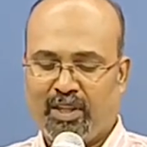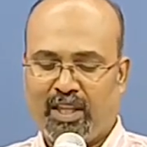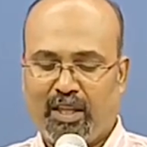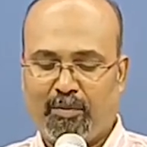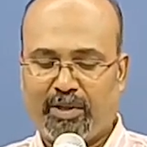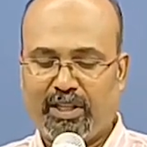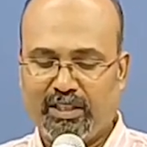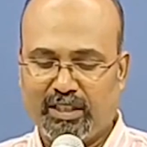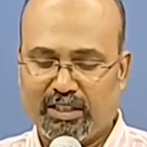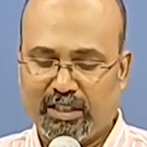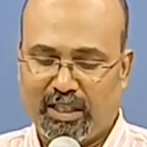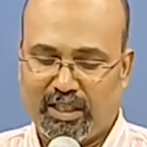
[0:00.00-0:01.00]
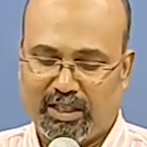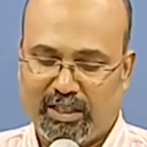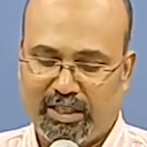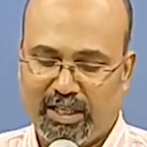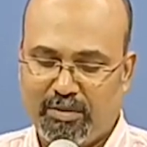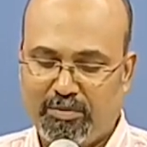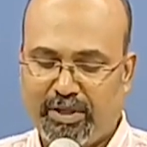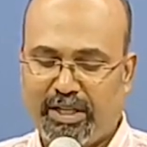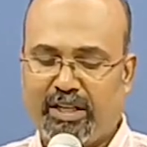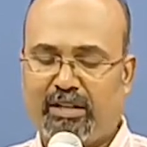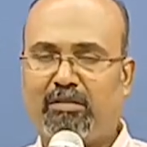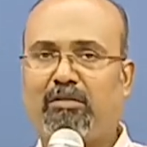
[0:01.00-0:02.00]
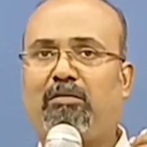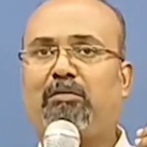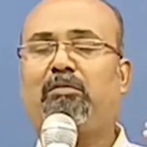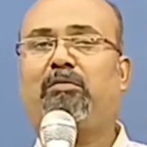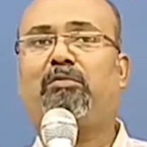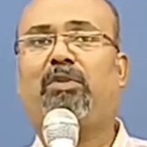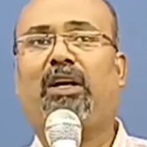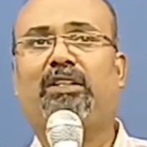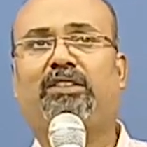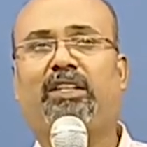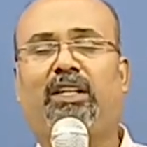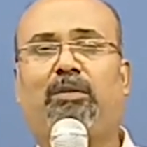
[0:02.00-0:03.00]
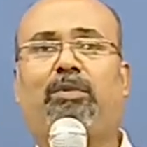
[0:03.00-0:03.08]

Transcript: இப்போ இதுக்கு தான் எபிரேய பாஷையில்